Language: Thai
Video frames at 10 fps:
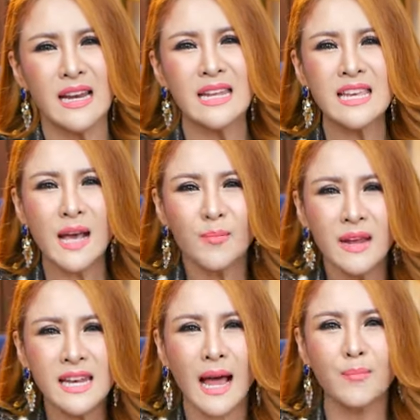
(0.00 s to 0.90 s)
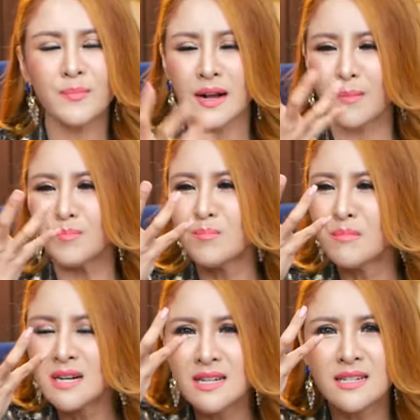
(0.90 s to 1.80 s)
นี่ยังไม่นับกับ
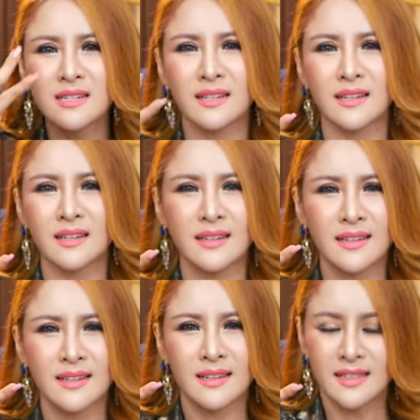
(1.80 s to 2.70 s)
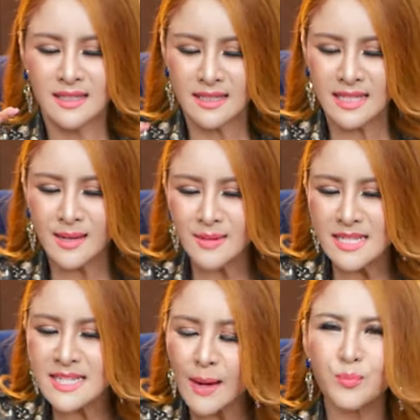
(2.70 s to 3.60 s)
มือที่มัน
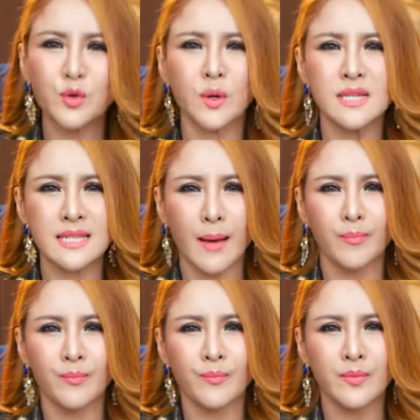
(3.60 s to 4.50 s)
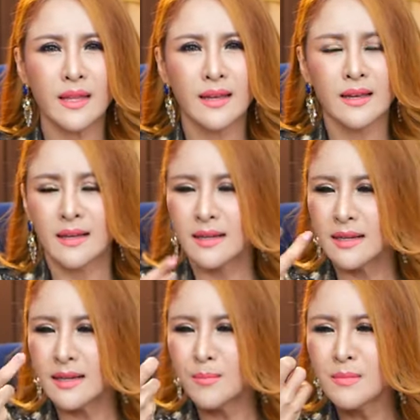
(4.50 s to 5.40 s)
จับโทรศัพท์
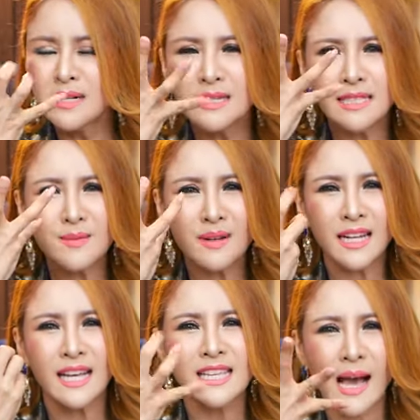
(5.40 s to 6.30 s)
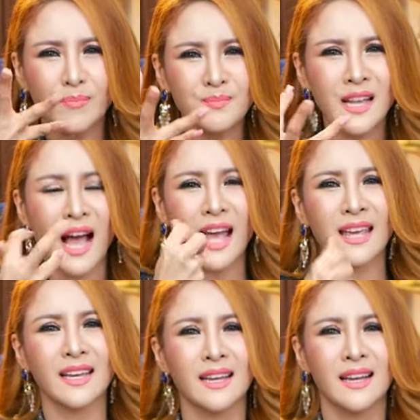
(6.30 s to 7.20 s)
มือที่มันขยับได้
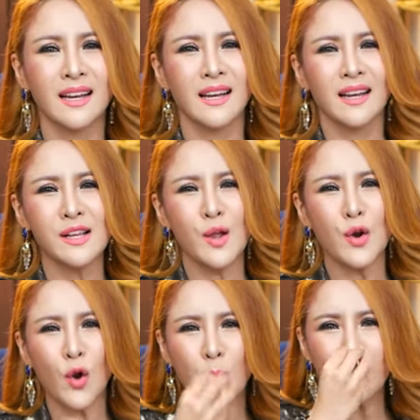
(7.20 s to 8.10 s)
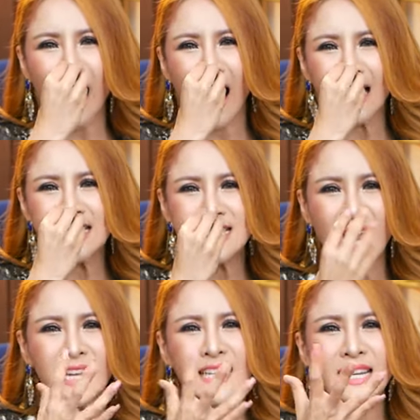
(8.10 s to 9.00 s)
ลมหายใจ
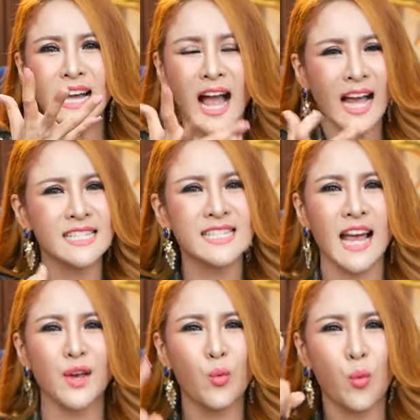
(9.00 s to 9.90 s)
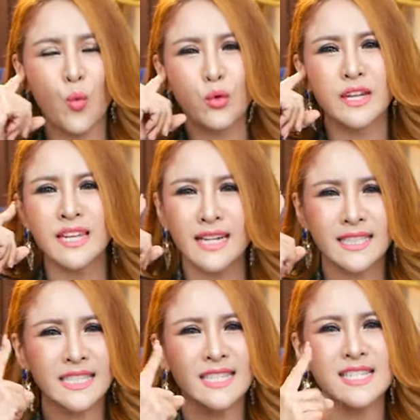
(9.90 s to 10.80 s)
ที่ยังหายใจหูที่ยัง
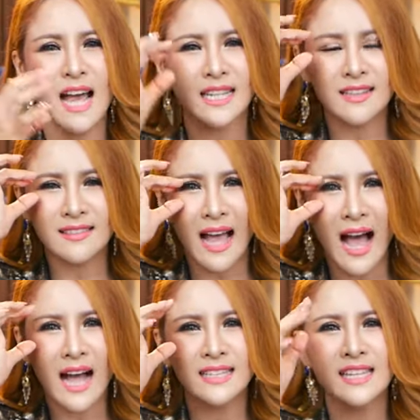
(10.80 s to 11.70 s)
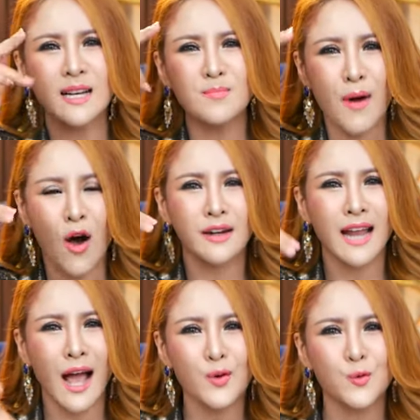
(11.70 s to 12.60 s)
ได้ยินชัดตาที่ยังมอง
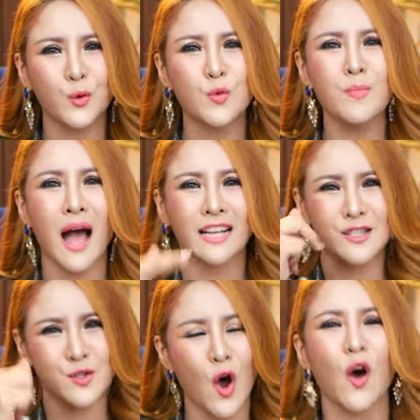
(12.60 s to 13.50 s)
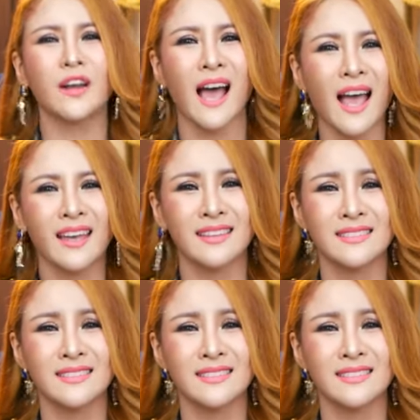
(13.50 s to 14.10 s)
หน้าครูรุ้งผ่านจอได้